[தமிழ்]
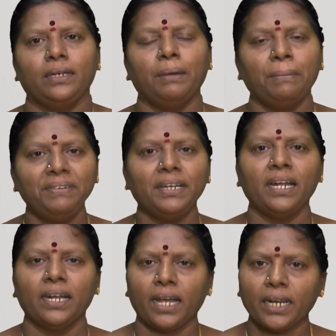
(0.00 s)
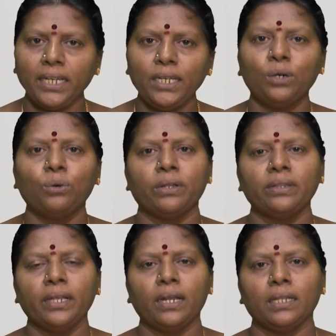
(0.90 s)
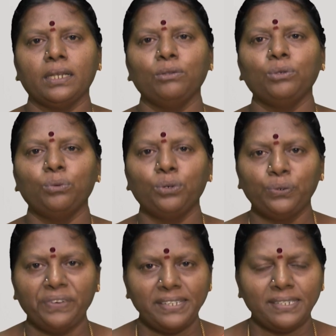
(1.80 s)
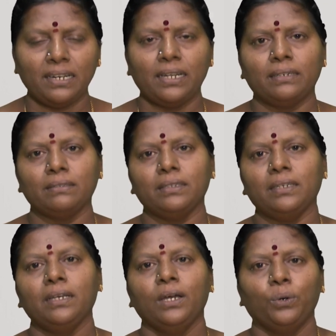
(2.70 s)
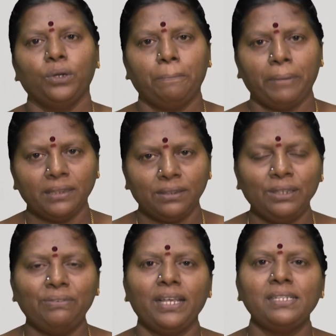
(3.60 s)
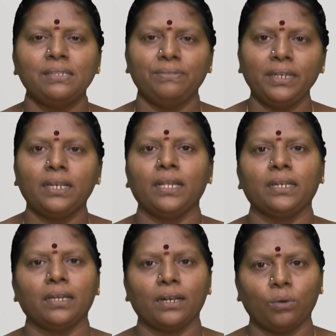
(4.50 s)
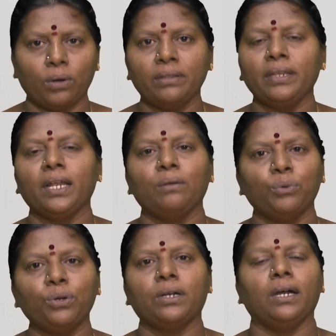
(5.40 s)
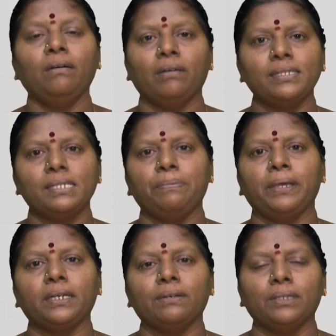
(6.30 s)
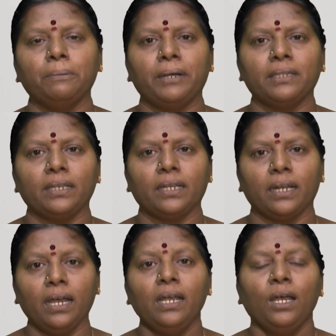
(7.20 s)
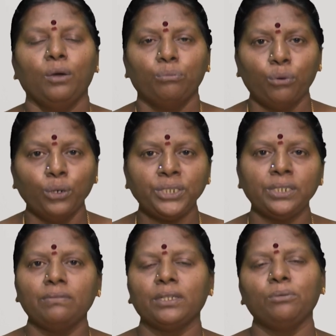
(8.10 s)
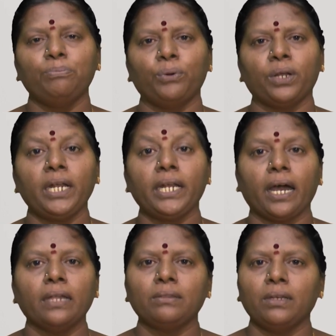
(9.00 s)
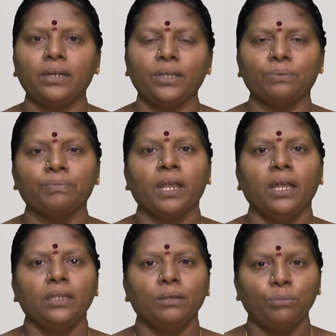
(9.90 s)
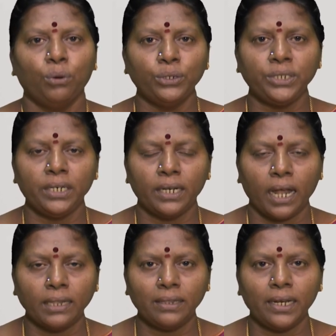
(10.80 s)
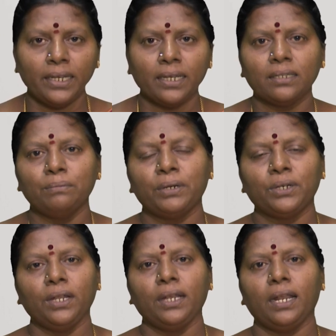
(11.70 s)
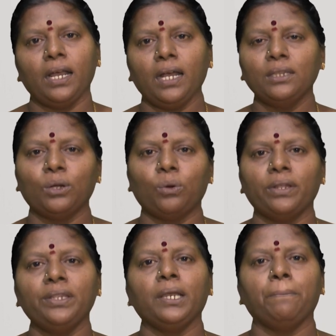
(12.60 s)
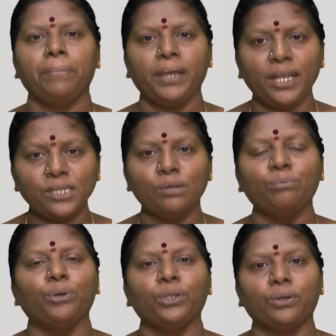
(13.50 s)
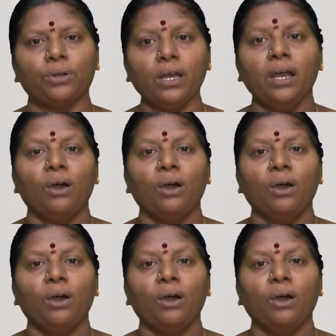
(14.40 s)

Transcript: நம்ம வீட்டில் நிறைய குழந்தைகள் அதாவது ஒரு வயசுலேருந்து ஒரு பத்து வயசு வீட்டில் இருக்கிற குழந்தைங்கள் முக்காவாசி பேருக்கு வந்து பார்த்திங்கன்னா மோஷன் வந்து போனால் நாற்று அடிக்கும் இந்த மோஷன் நாற்று அடிக்கிறது மட்டும் இல்லை அந்த குழந்தைங்க பேசும்போது கூட